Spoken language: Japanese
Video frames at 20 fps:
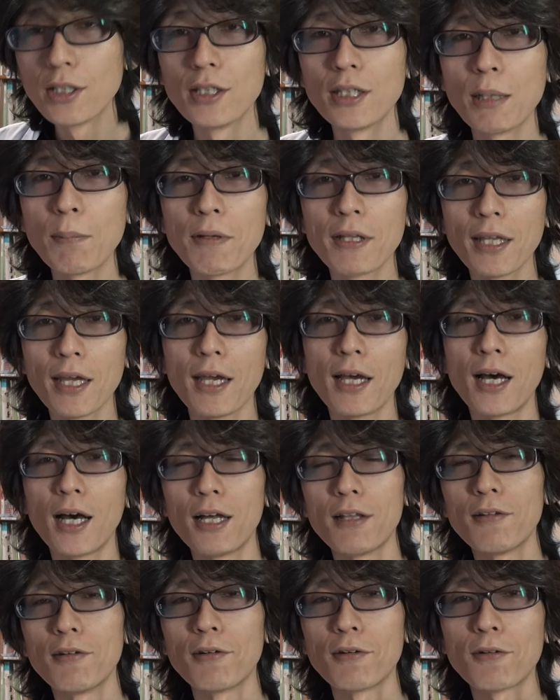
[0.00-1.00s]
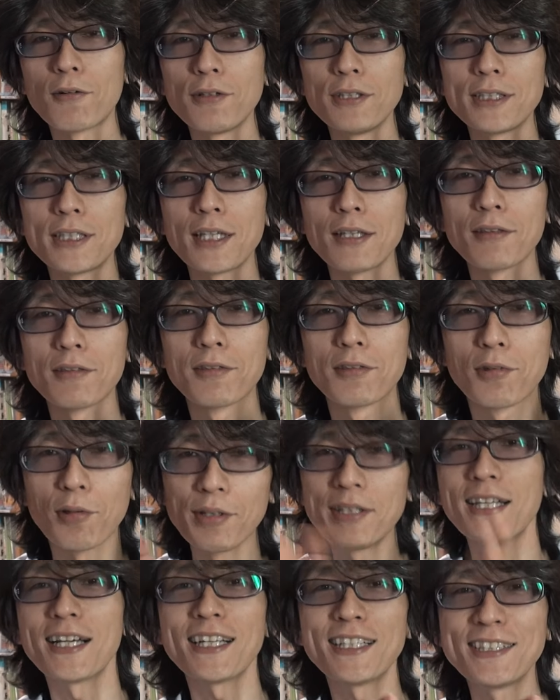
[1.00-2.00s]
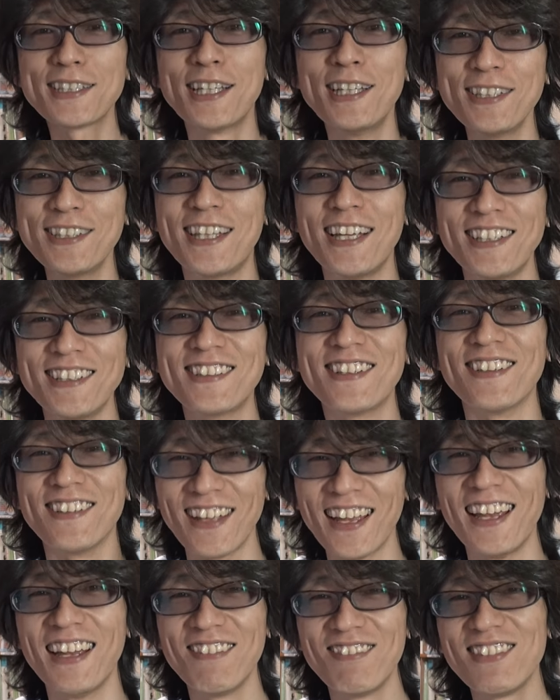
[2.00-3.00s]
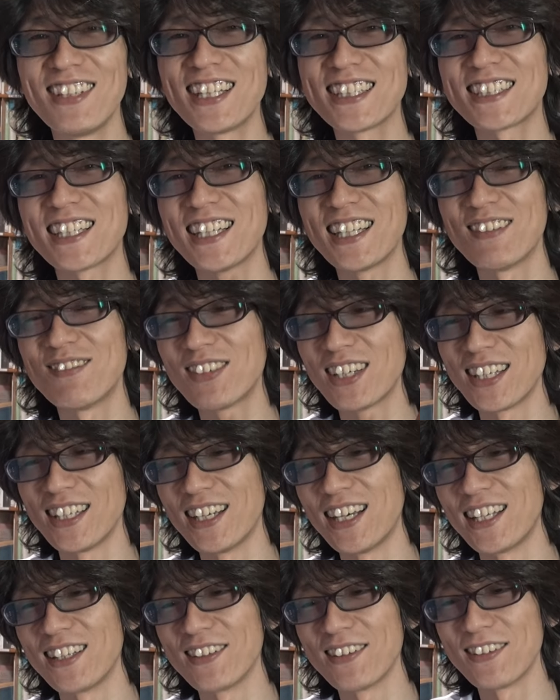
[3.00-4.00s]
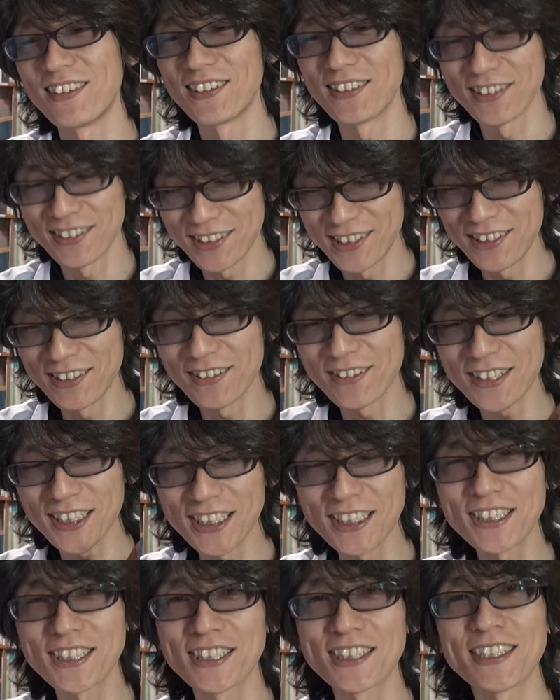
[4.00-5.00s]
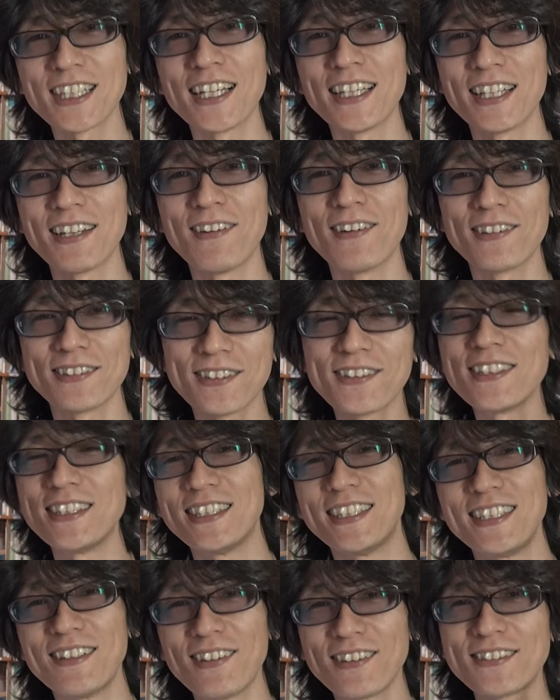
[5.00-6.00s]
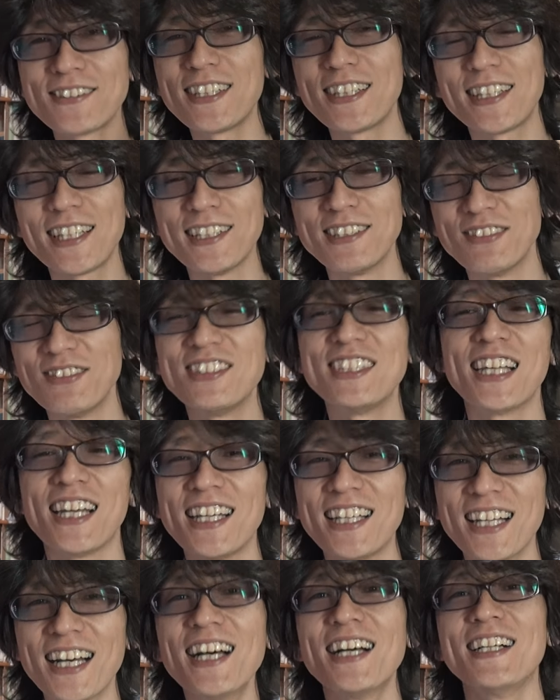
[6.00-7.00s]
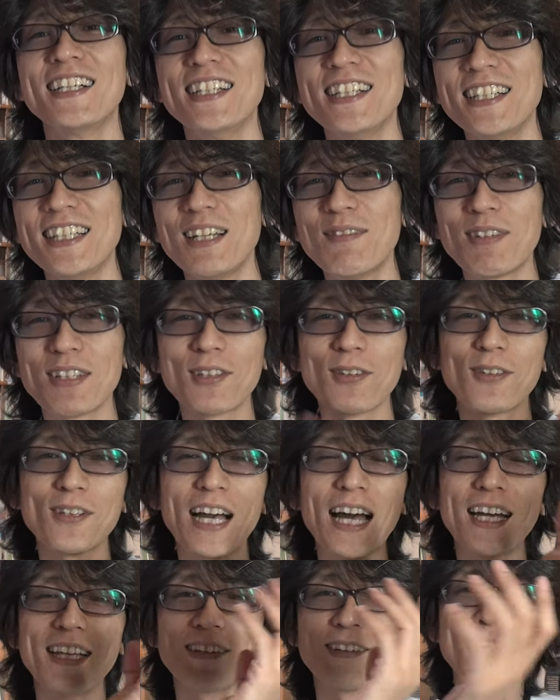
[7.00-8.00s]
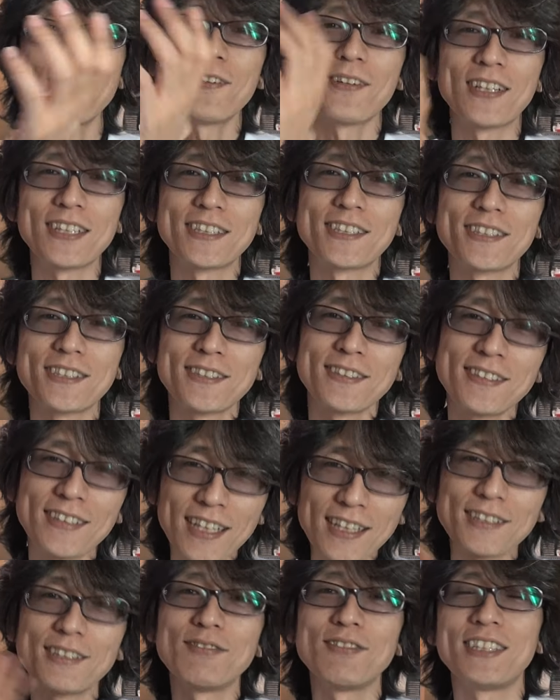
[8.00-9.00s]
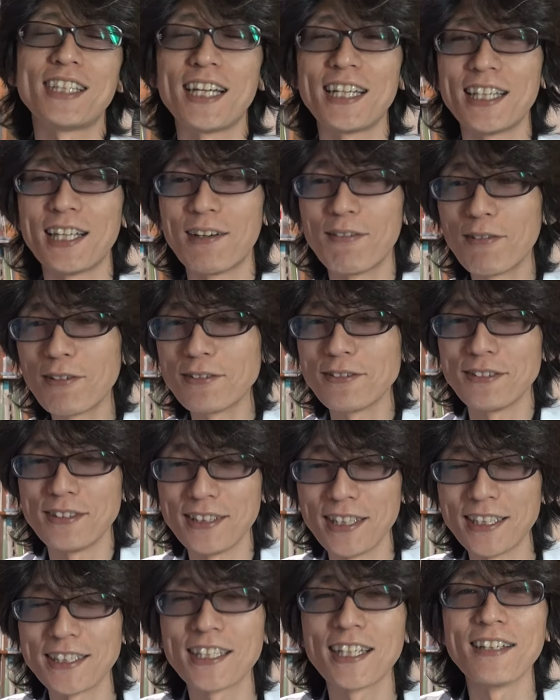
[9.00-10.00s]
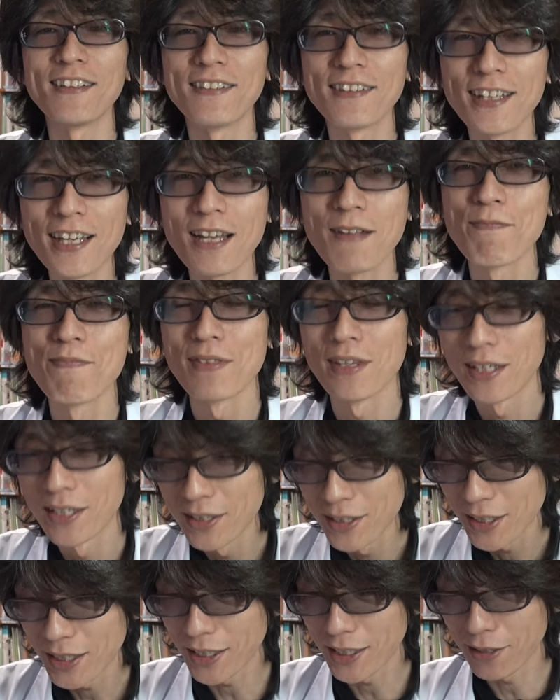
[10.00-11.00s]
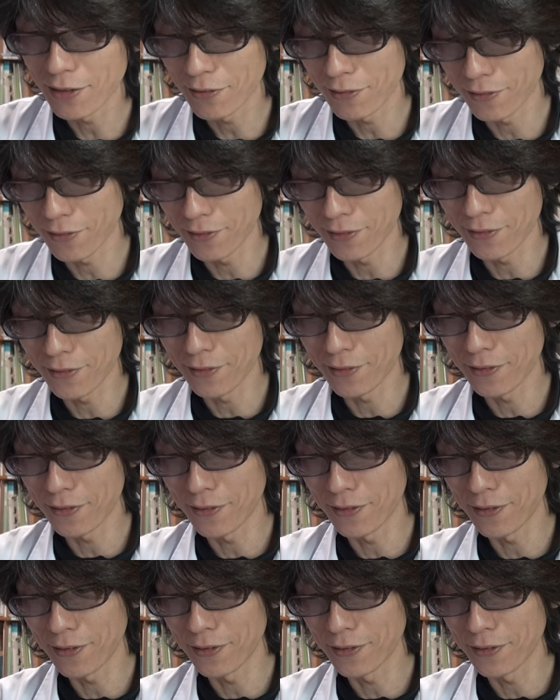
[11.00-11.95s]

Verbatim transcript: やっぱね、あの、こういった問い長に住んでるとね、皆さんやっぱね、あの、治療技術がね、遅い、遅れてるみたいな、やっぱ都会の方が進んでるみたいな思うんですけどね、あの